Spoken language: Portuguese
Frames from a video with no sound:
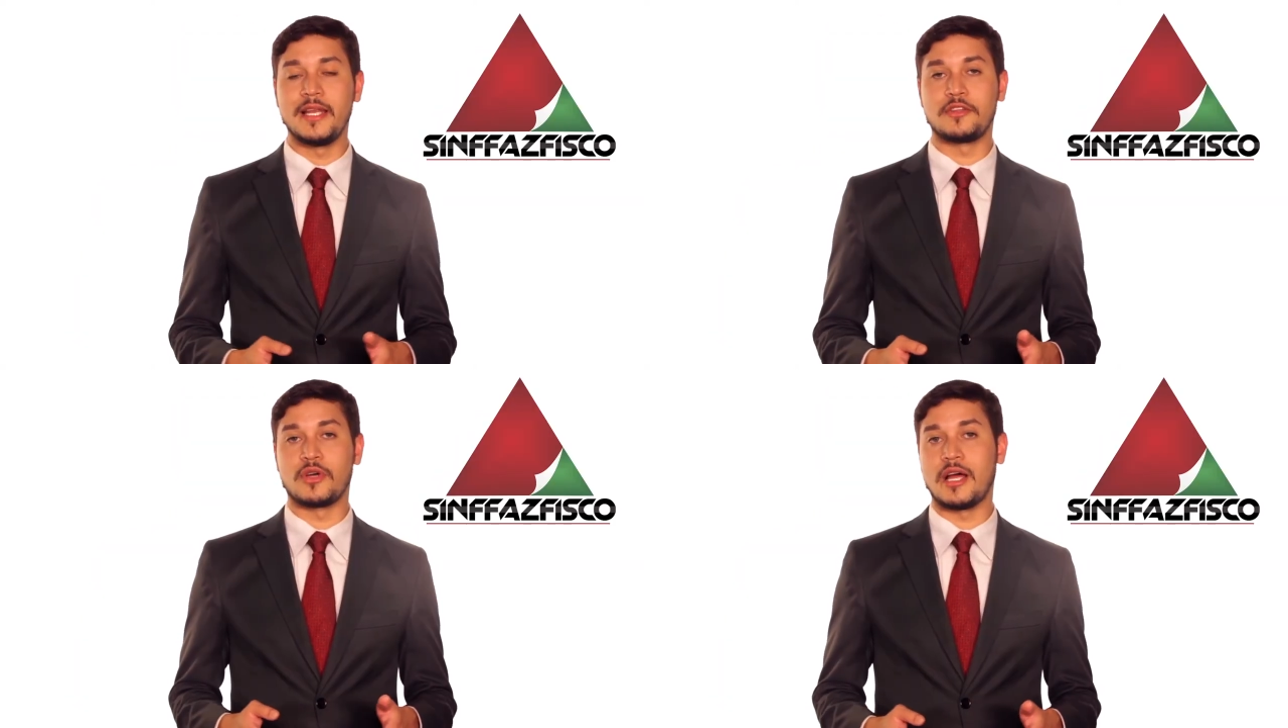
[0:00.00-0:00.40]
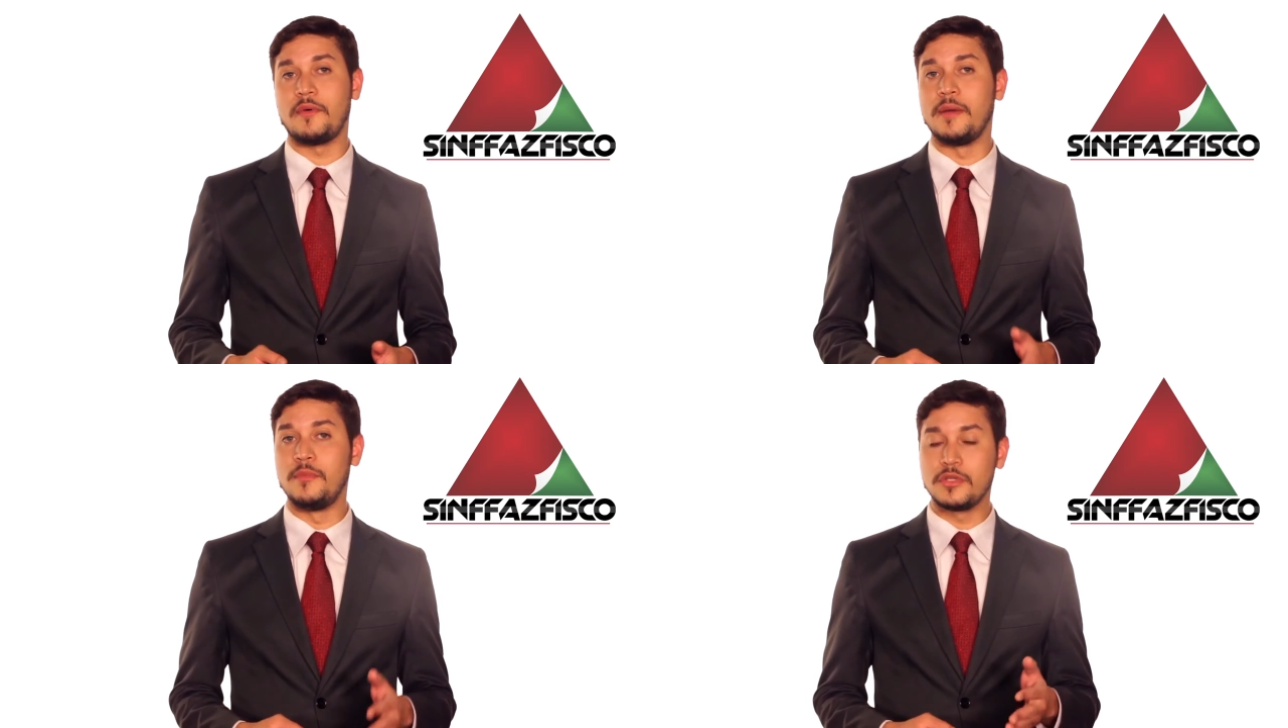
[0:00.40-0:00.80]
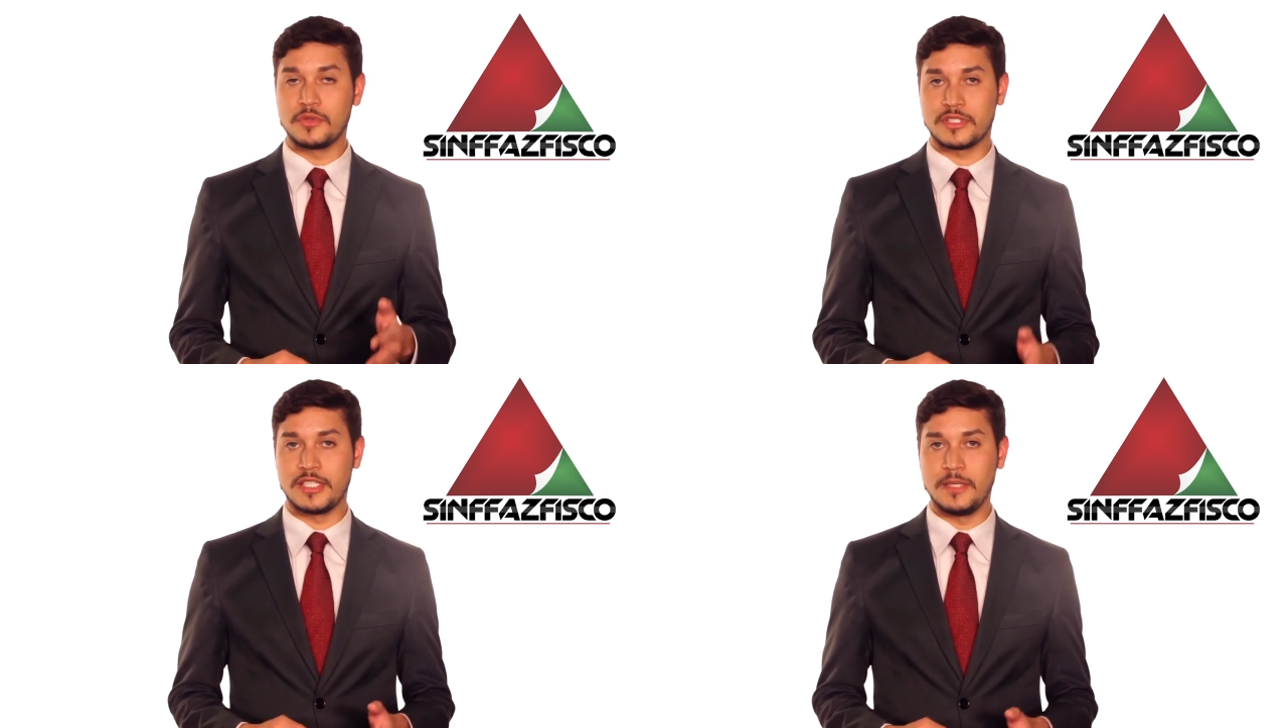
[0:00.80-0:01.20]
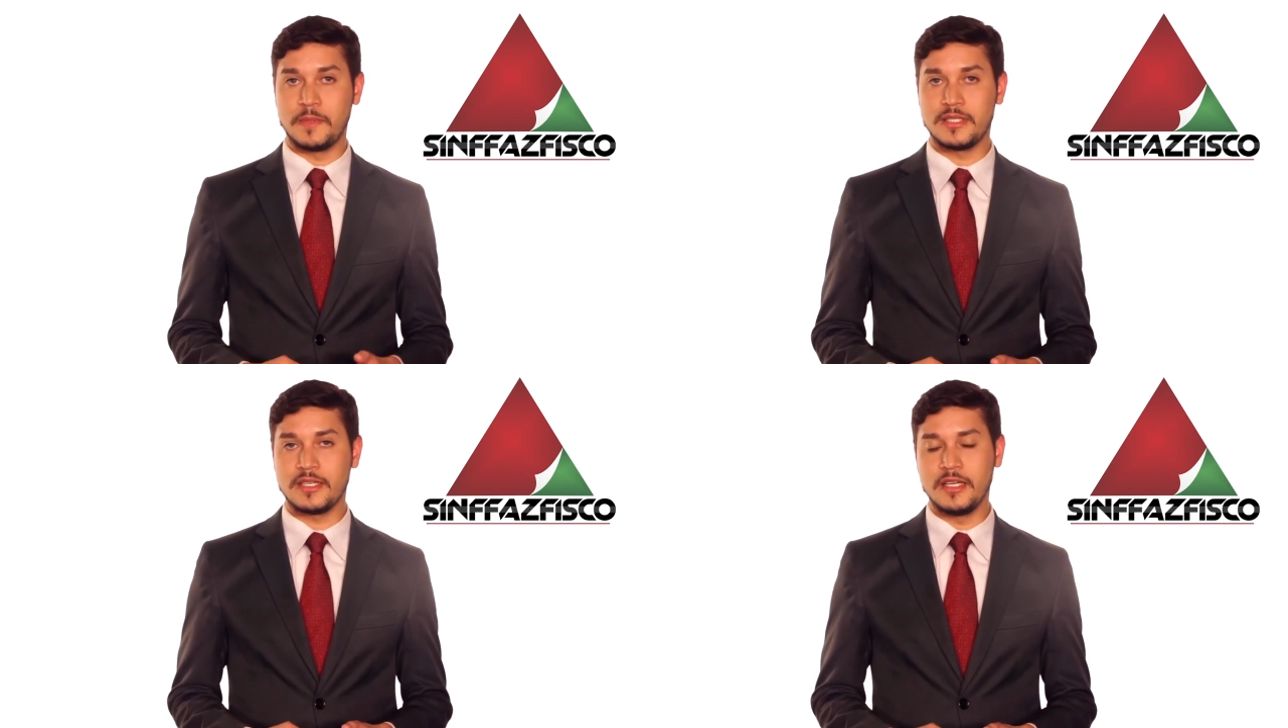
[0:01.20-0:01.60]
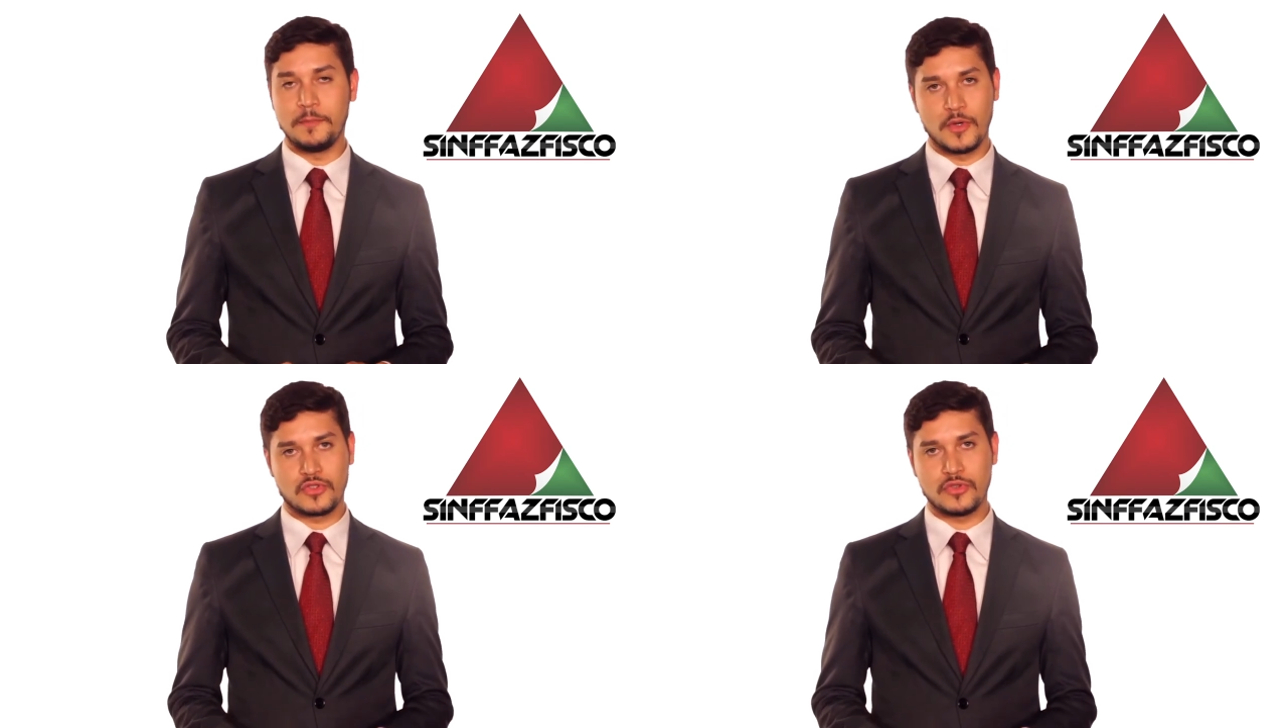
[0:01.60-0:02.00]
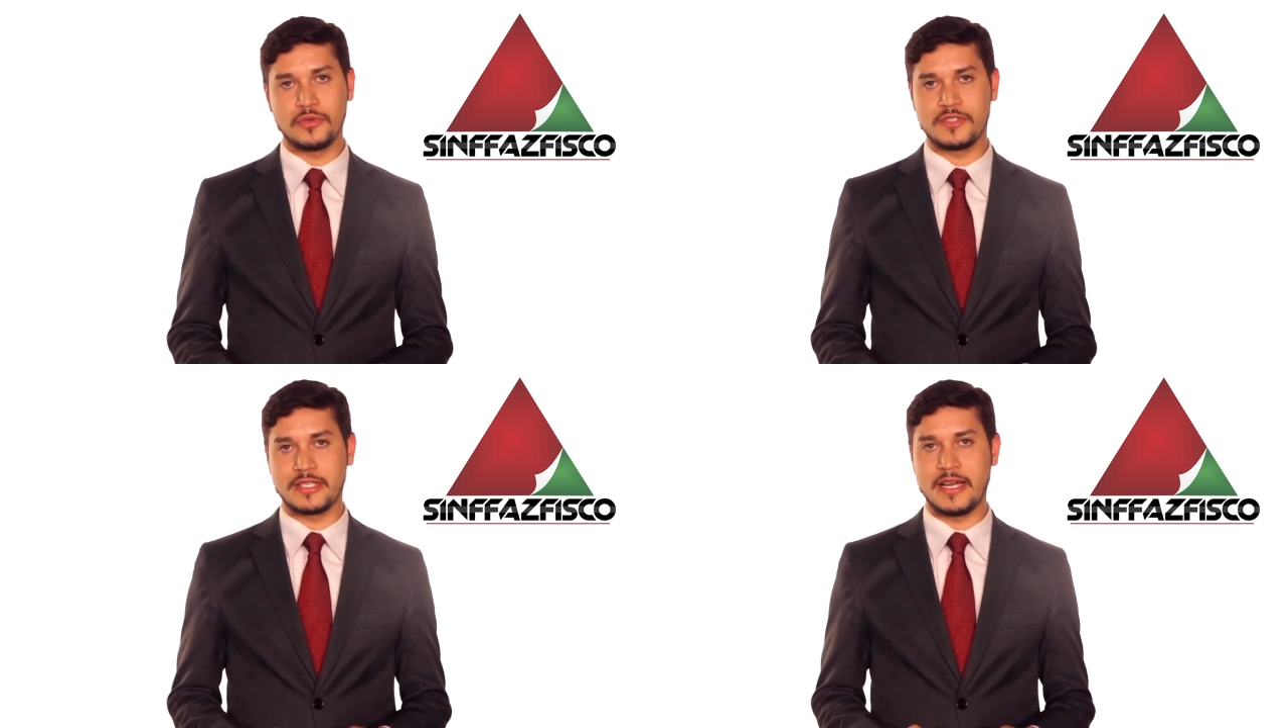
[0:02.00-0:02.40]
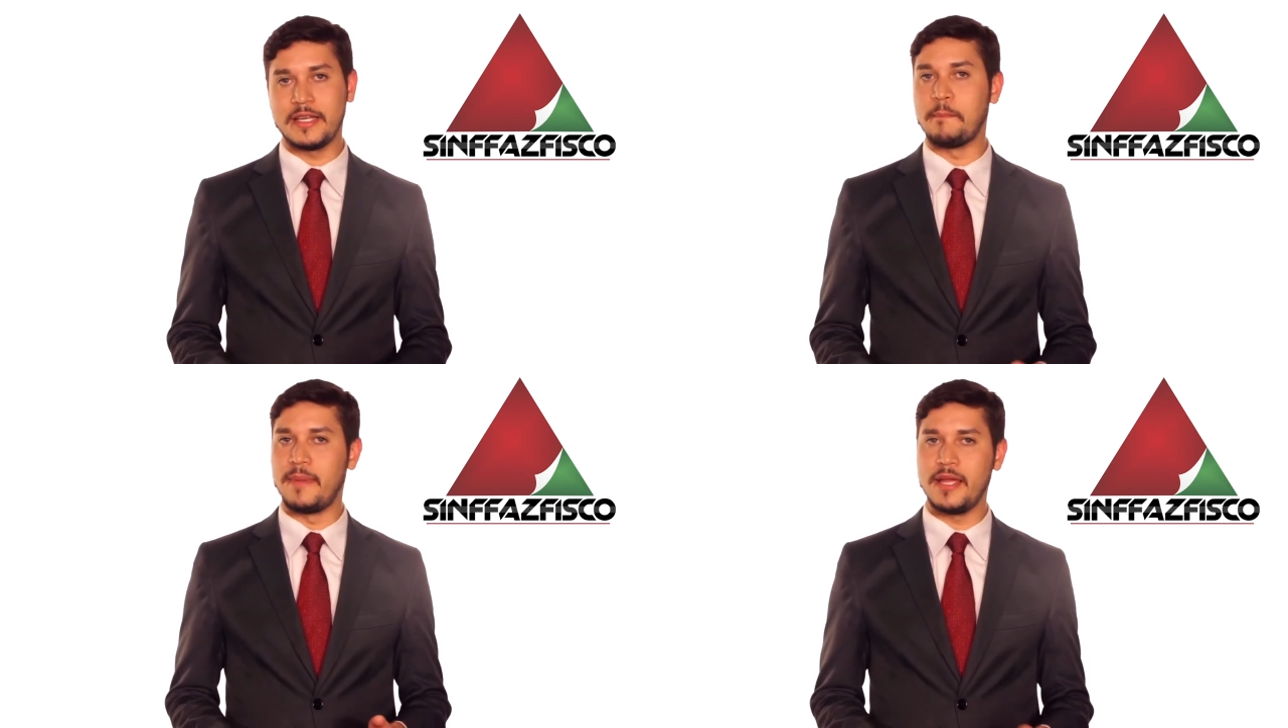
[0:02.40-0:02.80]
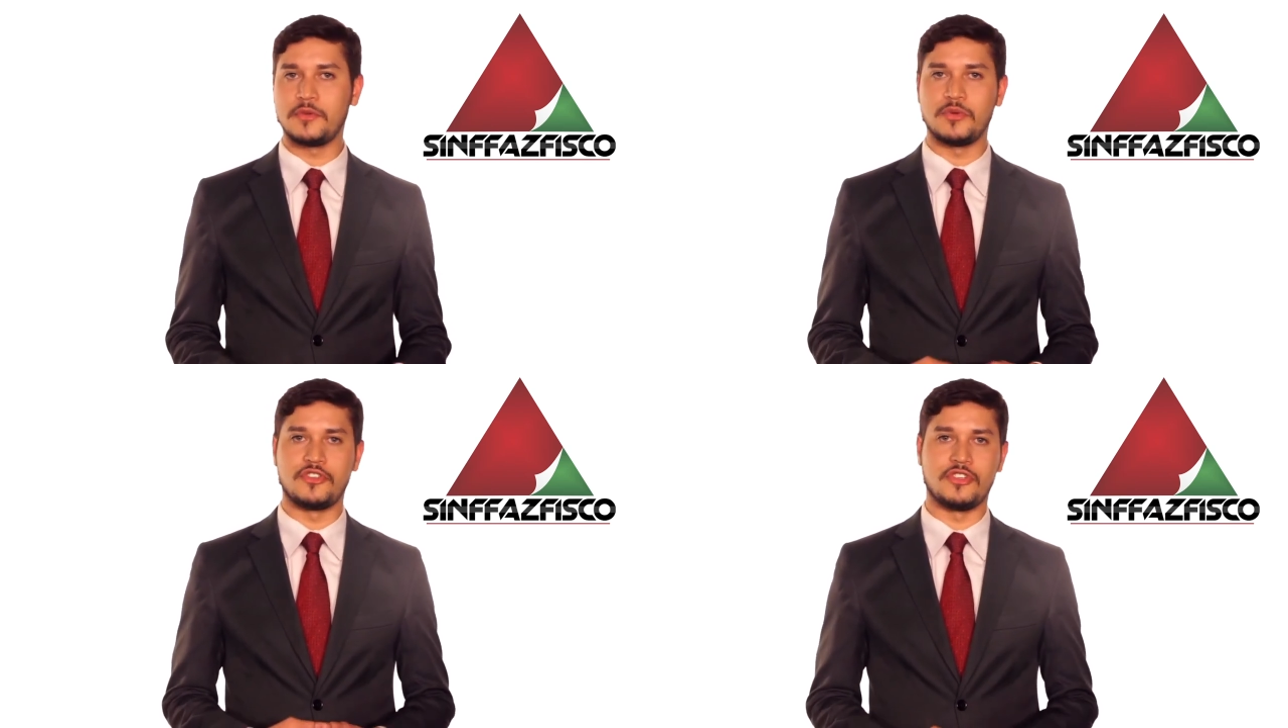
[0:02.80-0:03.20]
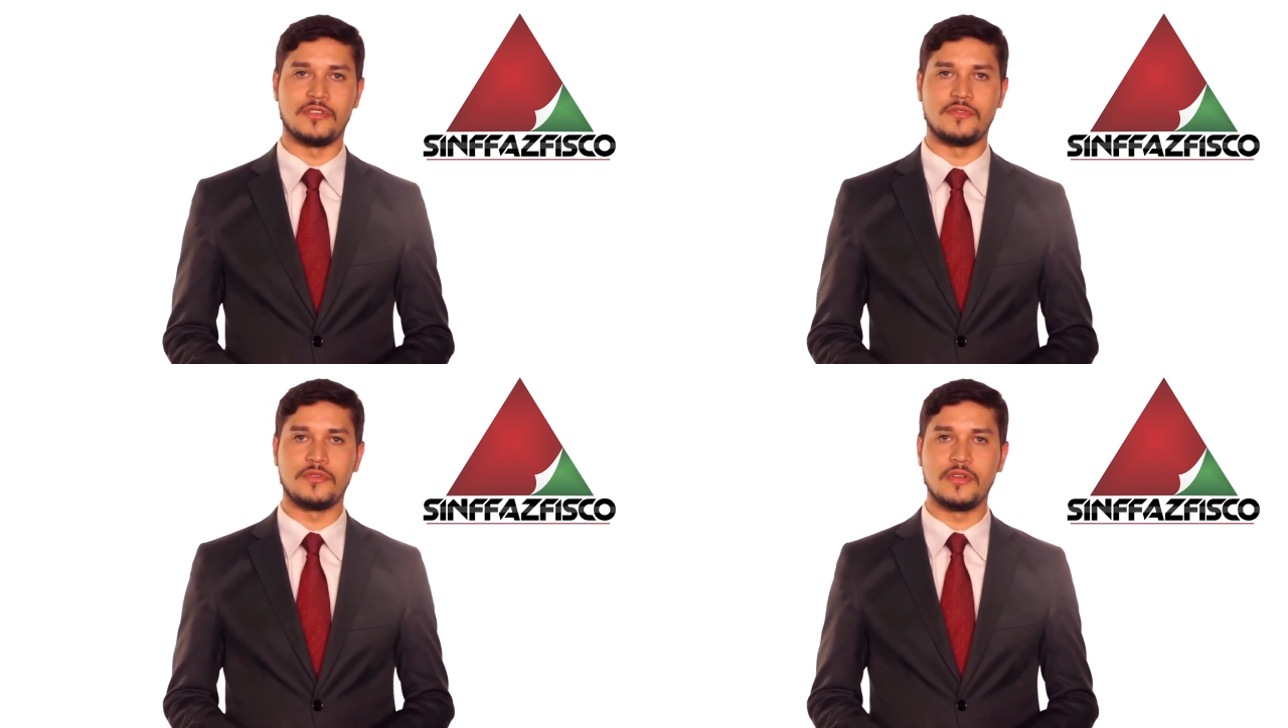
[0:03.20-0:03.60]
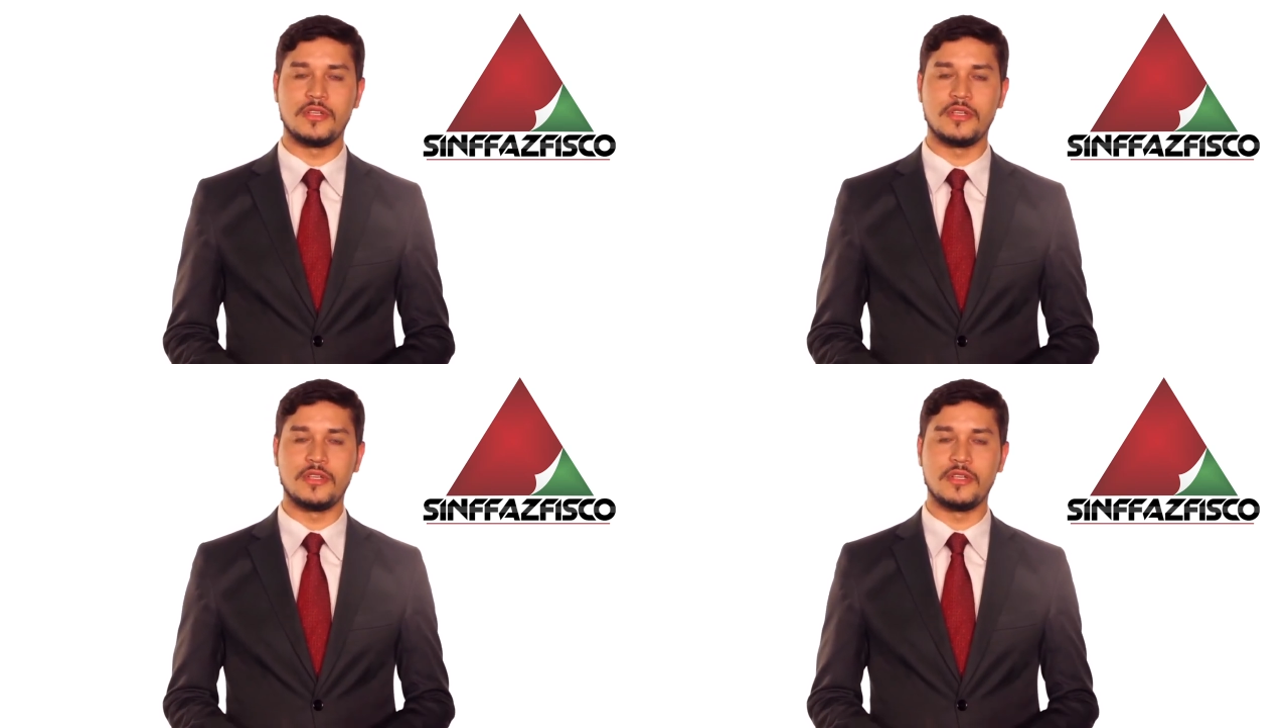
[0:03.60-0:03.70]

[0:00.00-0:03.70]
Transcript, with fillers: eleitoral é muito simples e possui um design bem intuitivo,